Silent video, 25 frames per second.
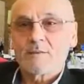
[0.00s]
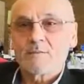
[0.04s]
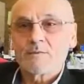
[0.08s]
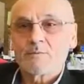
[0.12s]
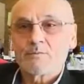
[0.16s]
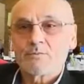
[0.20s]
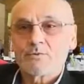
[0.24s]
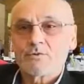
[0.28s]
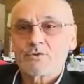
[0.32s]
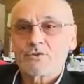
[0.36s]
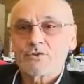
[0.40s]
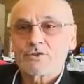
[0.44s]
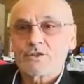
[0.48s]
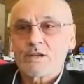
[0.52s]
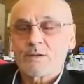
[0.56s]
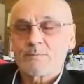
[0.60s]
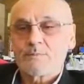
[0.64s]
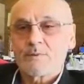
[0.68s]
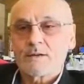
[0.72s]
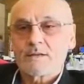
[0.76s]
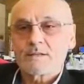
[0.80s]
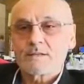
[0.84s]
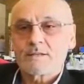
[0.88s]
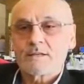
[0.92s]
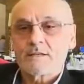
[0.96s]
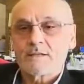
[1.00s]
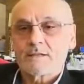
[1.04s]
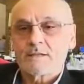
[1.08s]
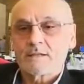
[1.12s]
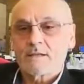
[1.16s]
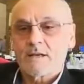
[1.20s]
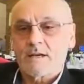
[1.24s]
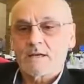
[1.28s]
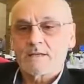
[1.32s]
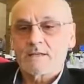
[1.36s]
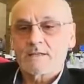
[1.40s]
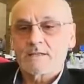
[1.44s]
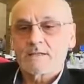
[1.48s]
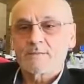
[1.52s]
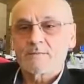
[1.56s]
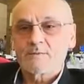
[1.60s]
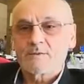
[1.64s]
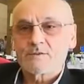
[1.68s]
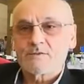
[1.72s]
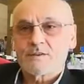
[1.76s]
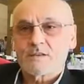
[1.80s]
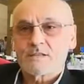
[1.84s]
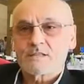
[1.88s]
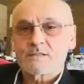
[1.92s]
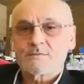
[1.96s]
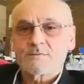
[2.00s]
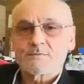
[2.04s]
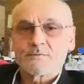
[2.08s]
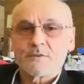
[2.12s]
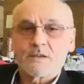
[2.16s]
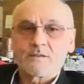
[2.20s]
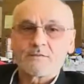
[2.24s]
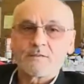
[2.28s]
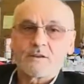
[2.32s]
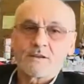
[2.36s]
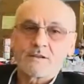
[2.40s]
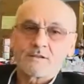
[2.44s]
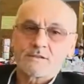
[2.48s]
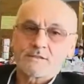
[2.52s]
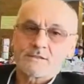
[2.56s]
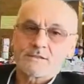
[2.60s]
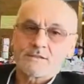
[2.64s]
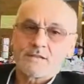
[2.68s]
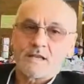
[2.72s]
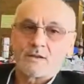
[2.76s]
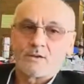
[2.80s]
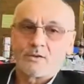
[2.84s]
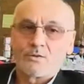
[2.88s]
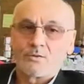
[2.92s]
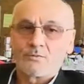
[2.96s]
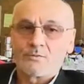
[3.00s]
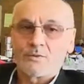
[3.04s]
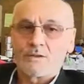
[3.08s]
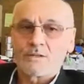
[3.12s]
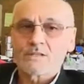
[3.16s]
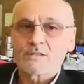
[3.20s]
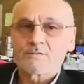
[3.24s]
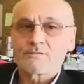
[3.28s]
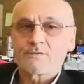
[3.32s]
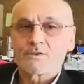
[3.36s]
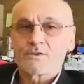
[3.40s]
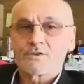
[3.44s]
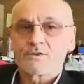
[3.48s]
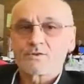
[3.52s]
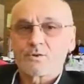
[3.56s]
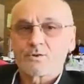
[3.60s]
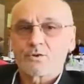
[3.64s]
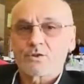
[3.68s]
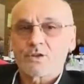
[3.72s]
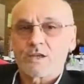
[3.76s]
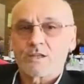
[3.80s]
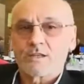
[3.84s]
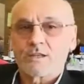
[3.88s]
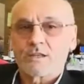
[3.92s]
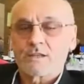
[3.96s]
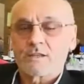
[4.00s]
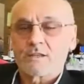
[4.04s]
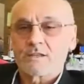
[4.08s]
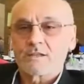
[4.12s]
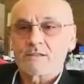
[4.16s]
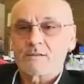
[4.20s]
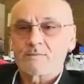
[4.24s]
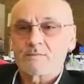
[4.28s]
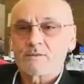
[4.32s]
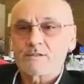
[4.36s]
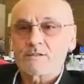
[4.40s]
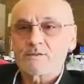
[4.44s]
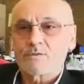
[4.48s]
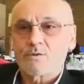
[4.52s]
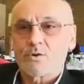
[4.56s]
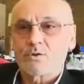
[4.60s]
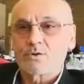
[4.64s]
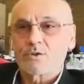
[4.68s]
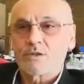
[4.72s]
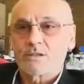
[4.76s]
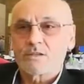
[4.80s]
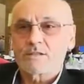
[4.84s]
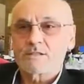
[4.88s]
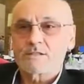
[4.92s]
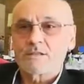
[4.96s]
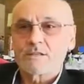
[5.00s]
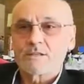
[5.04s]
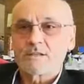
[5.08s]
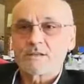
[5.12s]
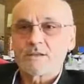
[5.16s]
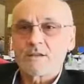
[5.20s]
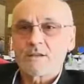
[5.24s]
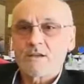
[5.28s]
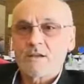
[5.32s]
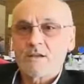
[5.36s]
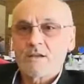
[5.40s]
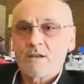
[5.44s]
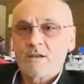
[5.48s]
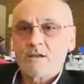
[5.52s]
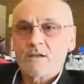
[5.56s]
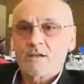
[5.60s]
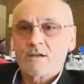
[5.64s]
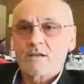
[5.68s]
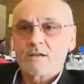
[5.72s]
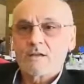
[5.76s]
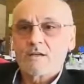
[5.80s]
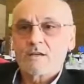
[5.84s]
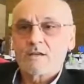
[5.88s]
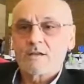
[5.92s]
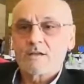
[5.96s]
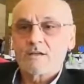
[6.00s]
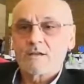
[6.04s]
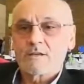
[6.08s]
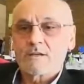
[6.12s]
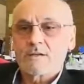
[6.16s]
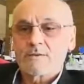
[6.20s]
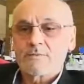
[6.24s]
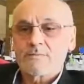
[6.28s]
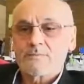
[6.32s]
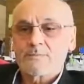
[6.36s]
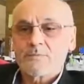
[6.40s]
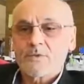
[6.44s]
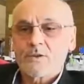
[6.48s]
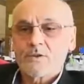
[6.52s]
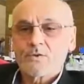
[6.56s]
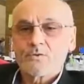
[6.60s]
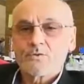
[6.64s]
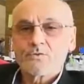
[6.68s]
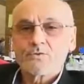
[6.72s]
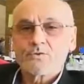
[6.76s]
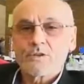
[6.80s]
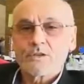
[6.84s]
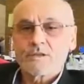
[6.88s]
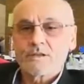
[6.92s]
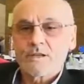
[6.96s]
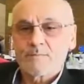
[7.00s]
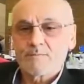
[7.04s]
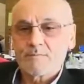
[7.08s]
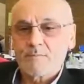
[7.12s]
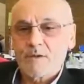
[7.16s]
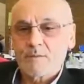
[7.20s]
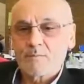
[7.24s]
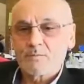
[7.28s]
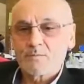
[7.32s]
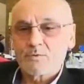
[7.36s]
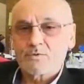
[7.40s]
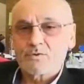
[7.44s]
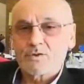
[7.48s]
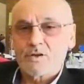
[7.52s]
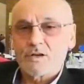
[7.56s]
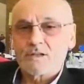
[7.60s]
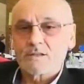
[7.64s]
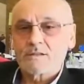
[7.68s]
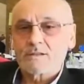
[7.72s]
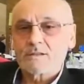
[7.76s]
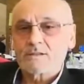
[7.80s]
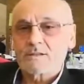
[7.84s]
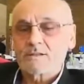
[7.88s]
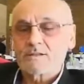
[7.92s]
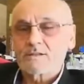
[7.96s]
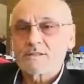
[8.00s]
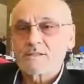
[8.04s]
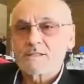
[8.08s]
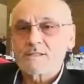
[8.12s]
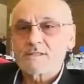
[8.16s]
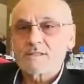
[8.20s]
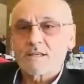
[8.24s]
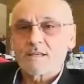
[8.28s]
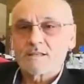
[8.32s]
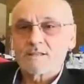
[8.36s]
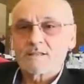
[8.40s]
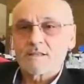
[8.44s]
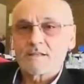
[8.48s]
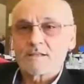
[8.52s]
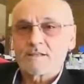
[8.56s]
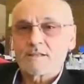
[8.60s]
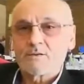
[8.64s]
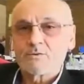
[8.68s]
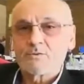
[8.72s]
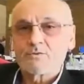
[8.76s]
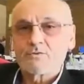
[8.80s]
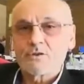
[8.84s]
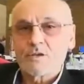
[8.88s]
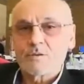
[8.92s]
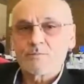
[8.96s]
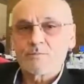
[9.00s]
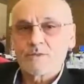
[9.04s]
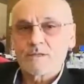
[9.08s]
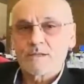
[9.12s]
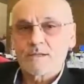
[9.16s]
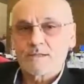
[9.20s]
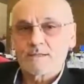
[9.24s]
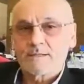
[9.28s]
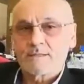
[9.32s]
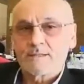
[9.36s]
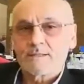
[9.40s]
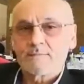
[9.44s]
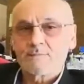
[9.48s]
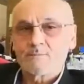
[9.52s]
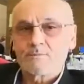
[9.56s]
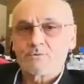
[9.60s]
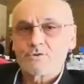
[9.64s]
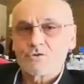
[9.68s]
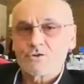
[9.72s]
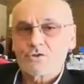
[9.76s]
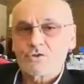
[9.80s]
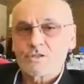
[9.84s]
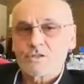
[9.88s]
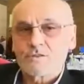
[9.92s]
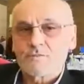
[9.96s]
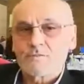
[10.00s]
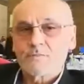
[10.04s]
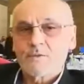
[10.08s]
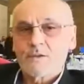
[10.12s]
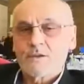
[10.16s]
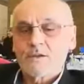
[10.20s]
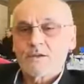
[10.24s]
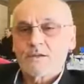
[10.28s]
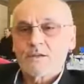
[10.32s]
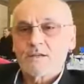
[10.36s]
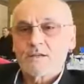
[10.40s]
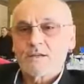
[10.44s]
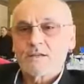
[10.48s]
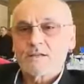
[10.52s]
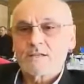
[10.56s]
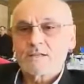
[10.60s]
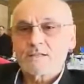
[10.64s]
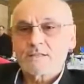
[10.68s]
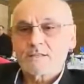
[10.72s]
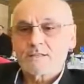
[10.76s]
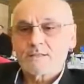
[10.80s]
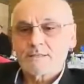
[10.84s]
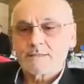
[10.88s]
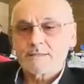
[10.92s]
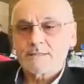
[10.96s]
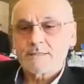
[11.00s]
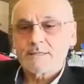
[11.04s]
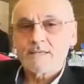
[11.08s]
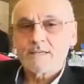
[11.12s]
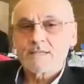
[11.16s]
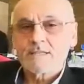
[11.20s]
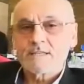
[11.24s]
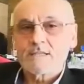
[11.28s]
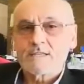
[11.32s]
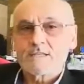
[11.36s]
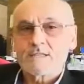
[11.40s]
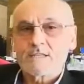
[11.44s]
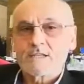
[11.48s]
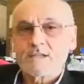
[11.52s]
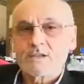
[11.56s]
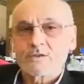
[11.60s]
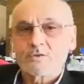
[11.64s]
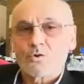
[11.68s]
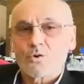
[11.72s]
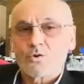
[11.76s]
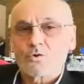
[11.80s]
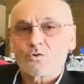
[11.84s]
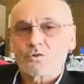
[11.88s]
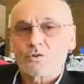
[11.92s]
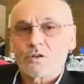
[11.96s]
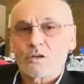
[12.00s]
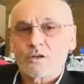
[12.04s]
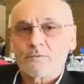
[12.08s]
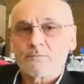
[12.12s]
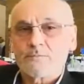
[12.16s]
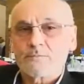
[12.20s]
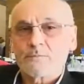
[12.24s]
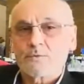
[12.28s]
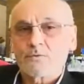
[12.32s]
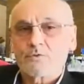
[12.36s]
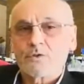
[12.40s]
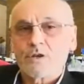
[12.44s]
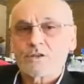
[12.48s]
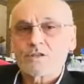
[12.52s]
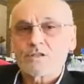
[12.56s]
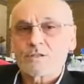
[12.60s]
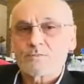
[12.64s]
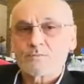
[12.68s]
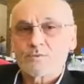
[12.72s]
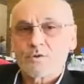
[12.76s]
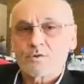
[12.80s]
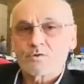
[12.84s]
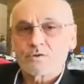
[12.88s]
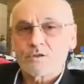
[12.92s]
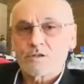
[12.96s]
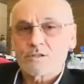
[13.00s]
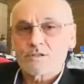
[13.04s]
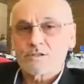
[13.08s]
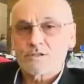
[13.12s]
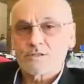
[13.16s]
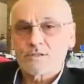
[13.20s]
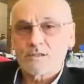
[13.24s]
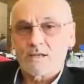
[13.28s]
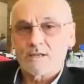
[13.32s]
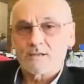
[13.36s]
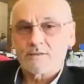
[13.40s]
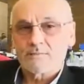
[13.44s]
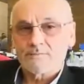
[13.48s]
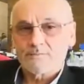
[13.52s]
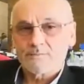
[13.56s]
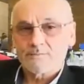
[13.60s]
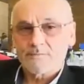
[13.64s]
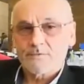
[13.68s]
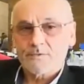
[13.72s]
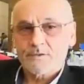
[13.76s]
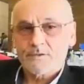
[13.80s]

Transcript: tabii bu işi yaparken aradığımız vasıflar var. Salon vasfı işte otelde aradığımız. O da şey e, Ünye'den memnun kaldık insanların Ünye bir yerde de bu işin e, kesiştiği nokta, ulaşım noktasından